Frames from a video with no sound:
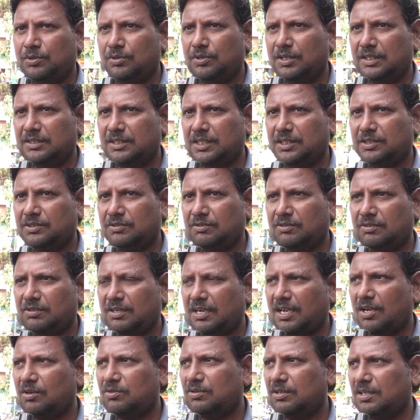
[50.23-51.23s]
అంధత్వం
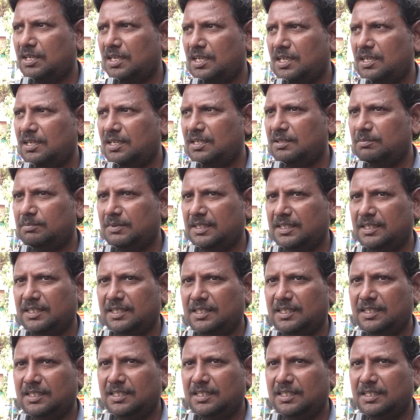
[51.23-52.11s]
రాకుండా మరి